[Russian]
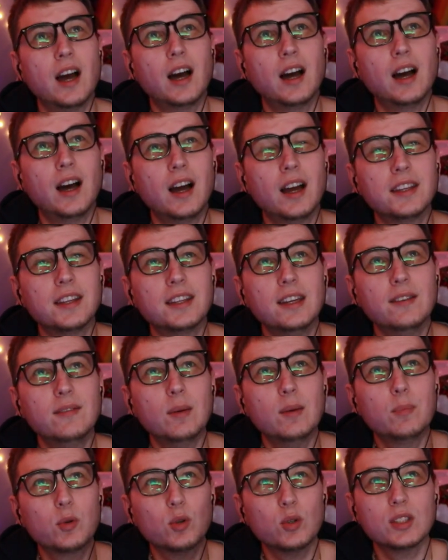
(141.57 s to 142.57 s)
А, те
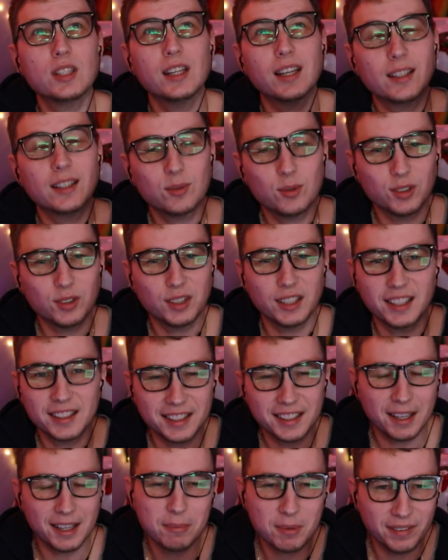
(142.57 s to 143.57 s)
вопросы, о которых я
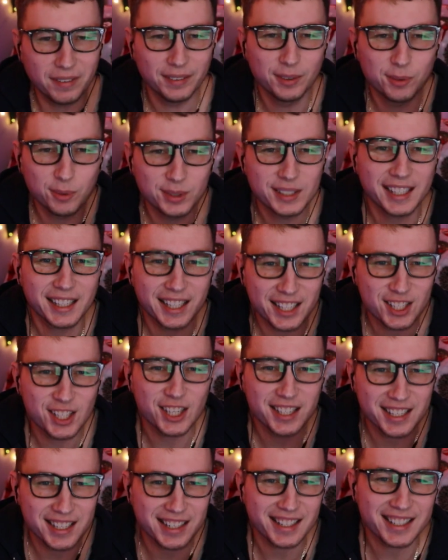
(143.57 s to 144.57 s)
требовал, ну
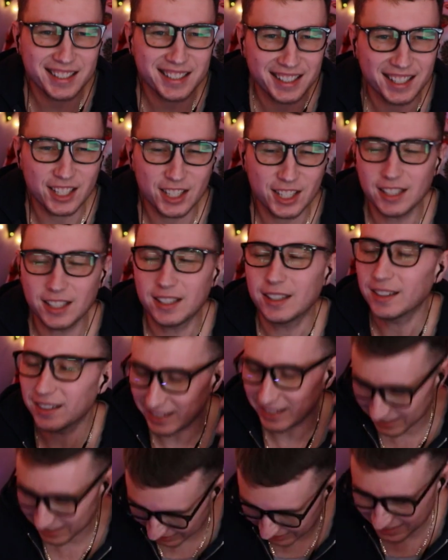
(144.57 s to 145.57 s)
скажите, расскажите.
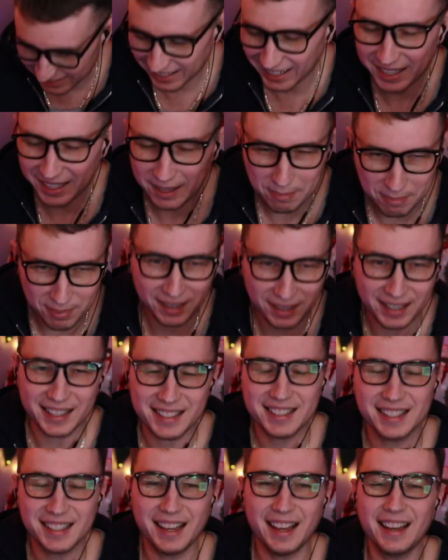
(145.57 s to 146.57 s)
Рассказали,
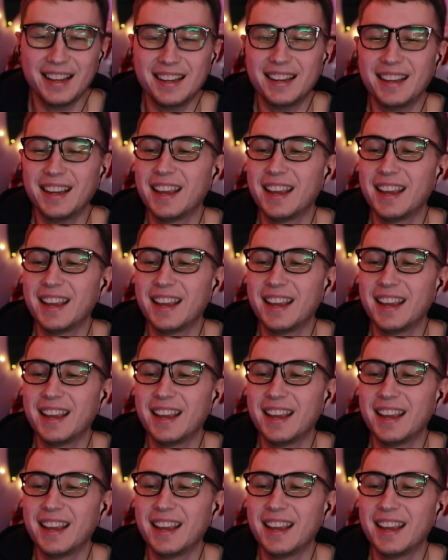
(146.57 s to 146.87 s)
показали.